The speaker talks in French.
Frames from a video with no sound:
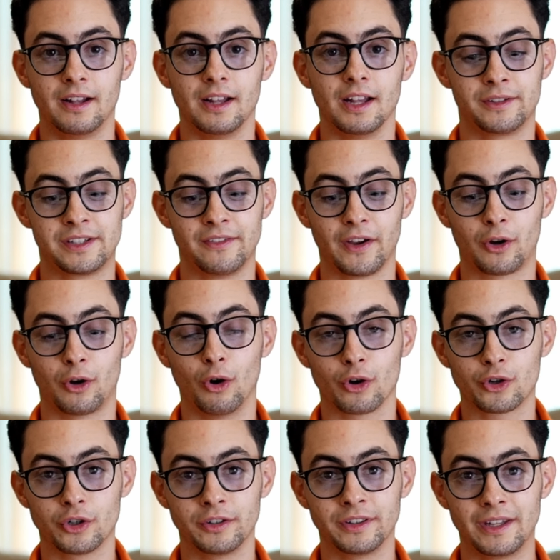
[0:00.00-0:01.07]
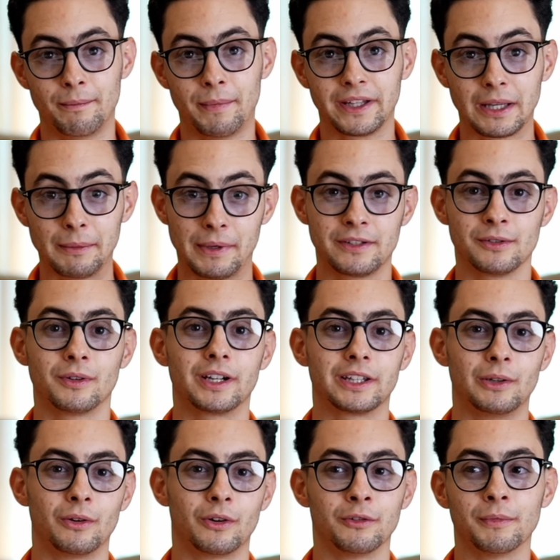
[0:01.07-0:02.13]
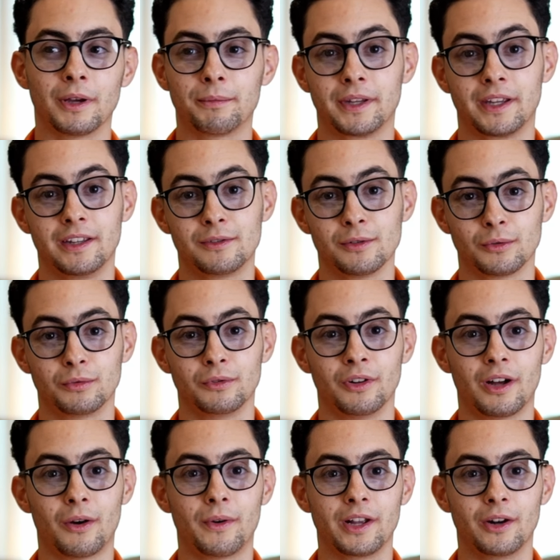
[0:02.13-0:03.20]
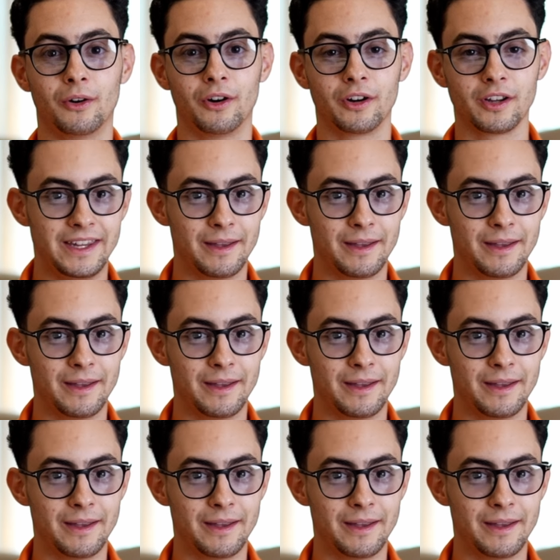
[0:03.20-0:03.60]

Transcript: C'est vrai que l'or jaune n'est pas très présent au catalogue Audemars Piguet, surtout dans la Royal Oak.